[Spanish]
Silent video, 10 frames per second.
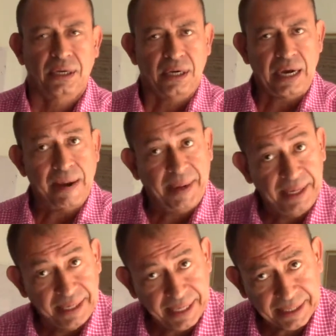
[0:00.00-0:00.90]

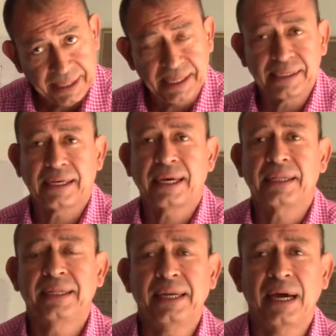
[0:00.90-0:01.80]
aprender esa
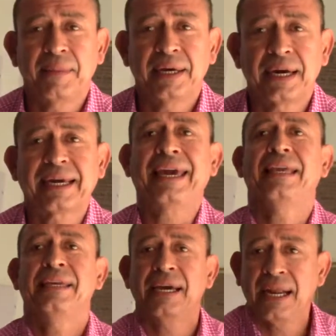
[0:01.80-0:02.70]
dinámica que
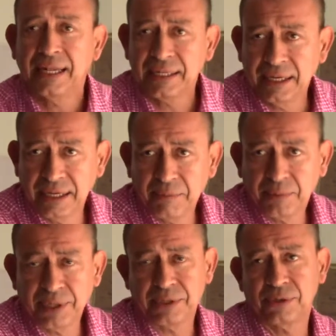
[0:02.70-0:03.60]
ya la tienen
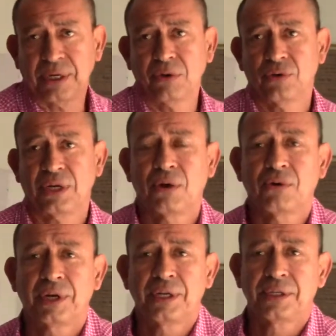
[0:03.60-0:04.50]
pues los
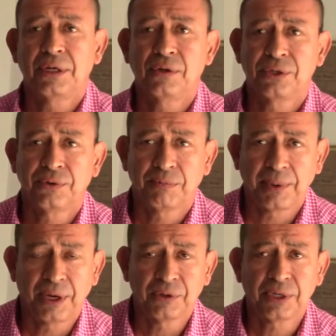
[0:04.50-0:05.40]
anglosajones y los
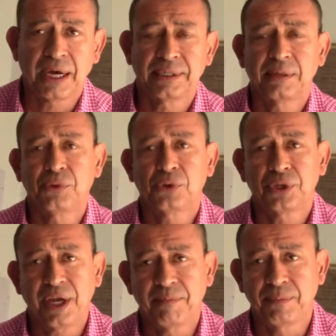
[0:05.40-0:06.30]
europeos hace mucho
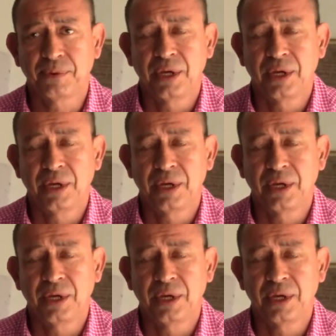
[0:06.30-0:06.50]
tiempo.